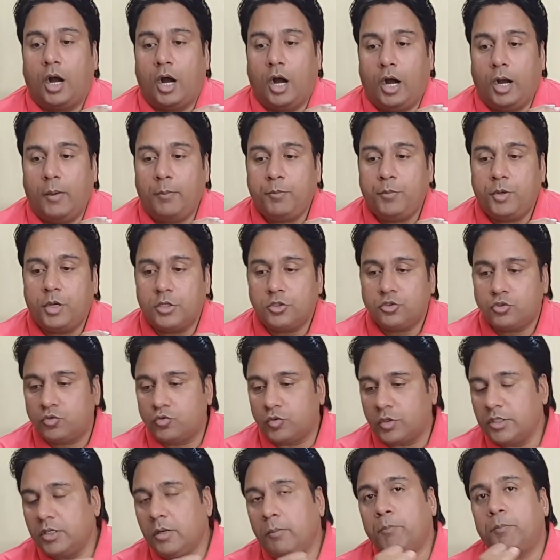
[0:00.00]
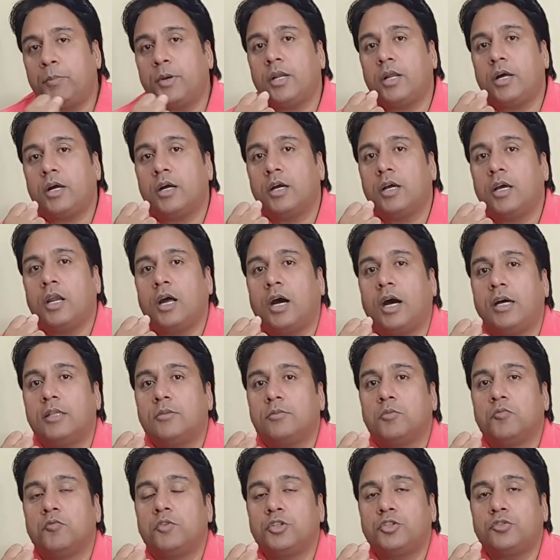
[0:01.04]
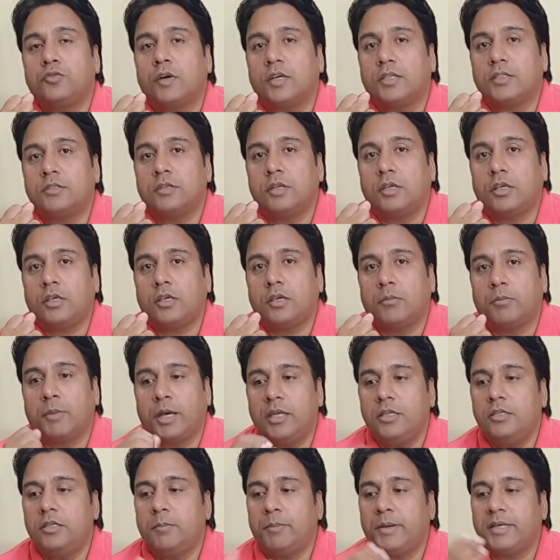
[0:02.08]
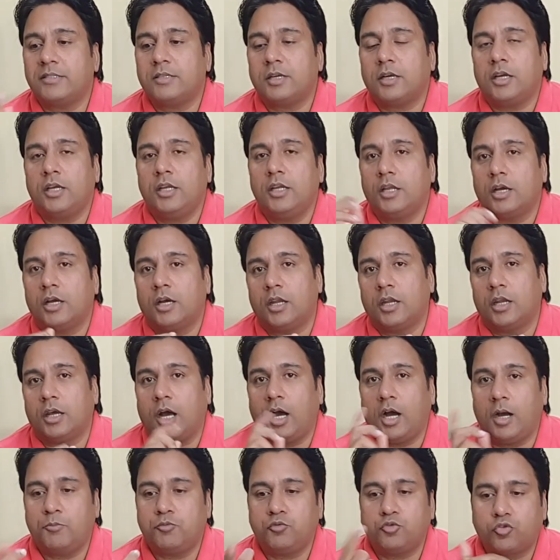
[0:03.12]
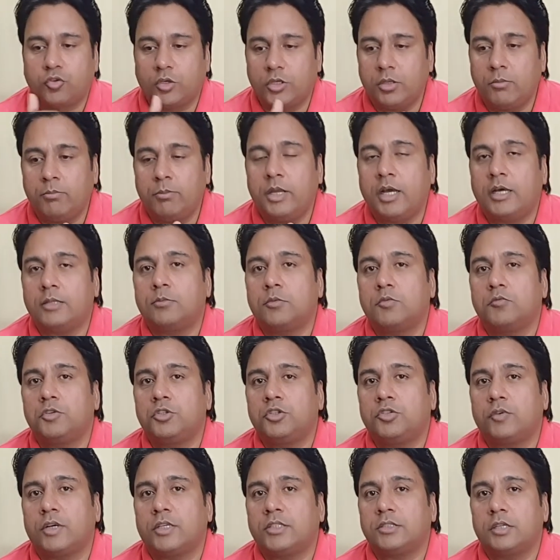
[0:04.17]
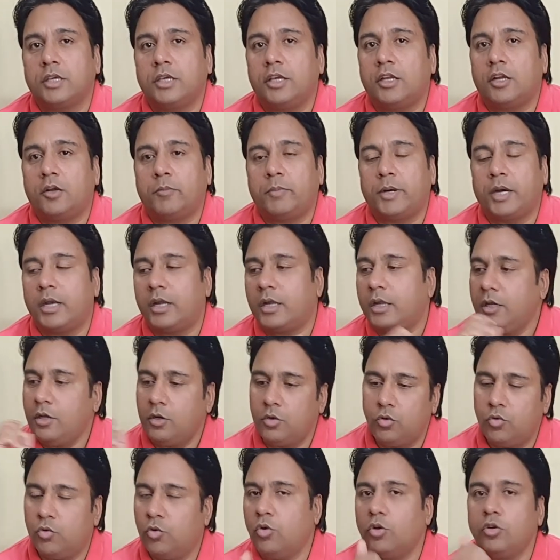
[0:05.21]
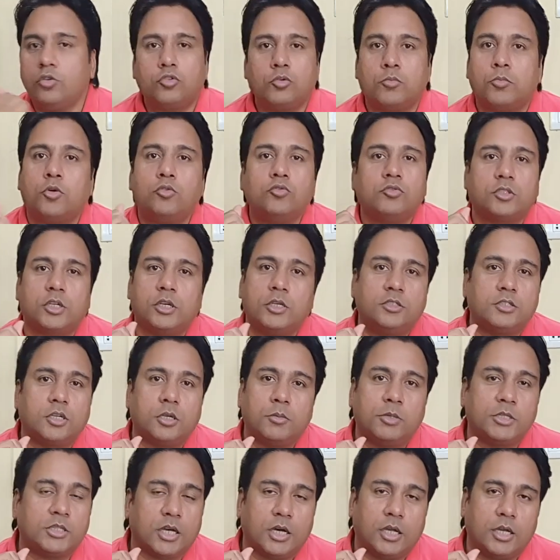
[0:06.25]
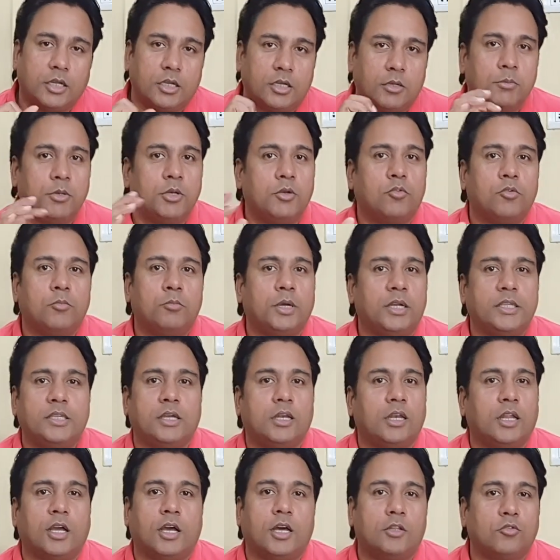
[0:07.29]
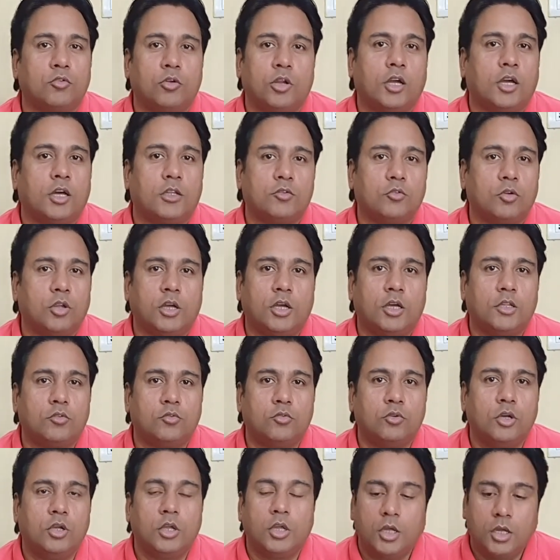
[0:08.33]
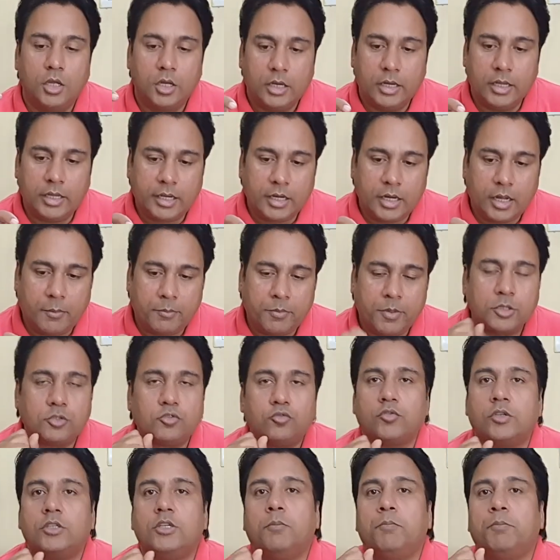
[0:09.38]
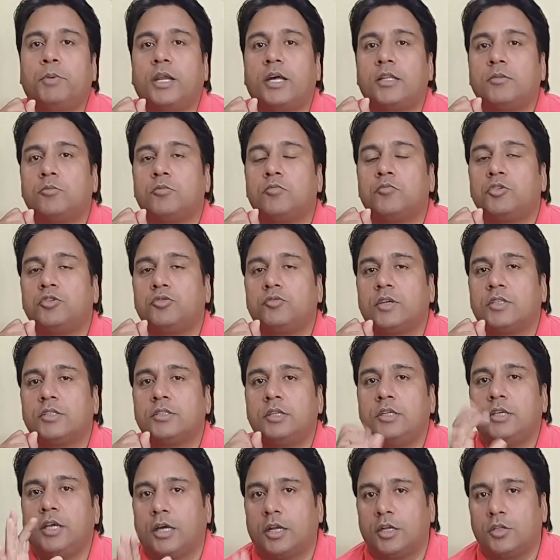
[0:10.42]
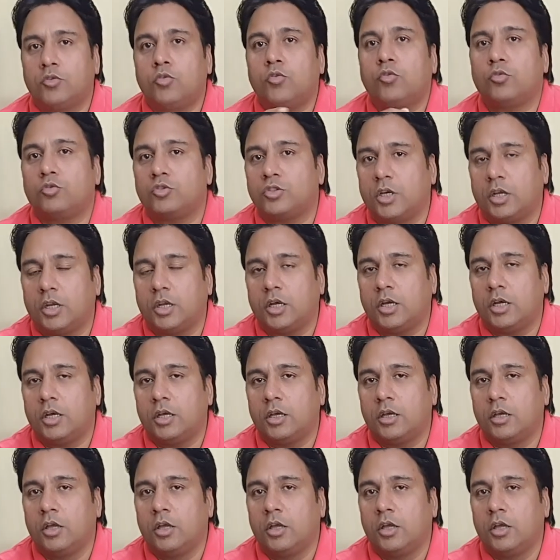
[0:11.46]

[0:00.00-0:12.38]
आपका स्वयं पर अगर आत्मविश्वास नहीं है मान लीजिए पैसा कहीं लगाना आप स्वयं में आत्मविश्वास नहीं रख पा रहे हैं लोग तो बहुत सही सही बता रहे हैं कि बिल्कुल बढ़िया लगा दो लगा दो लगा दो लेकिन आपका स्वयं पर आत्मविश्वास नहीं आ रहा तो रुक जाना है